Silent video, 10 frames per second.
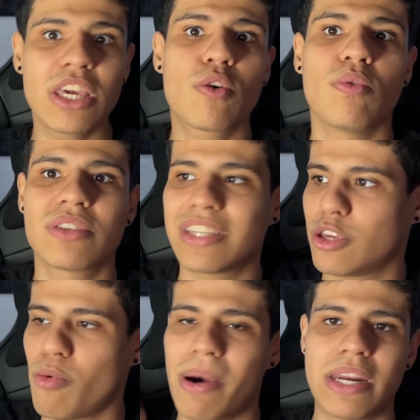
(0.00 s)
que
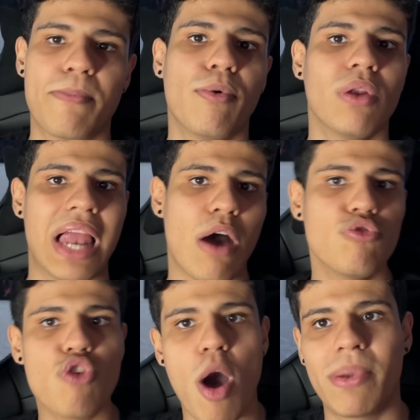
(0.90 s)
conseguiu manipular
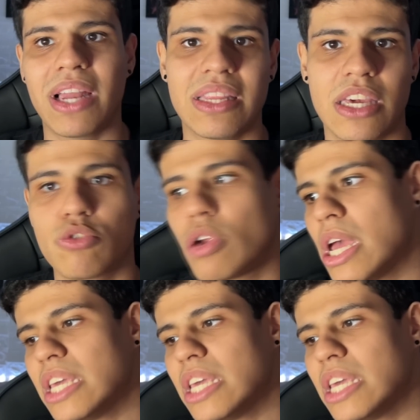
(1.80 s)
o nobre lá dentro,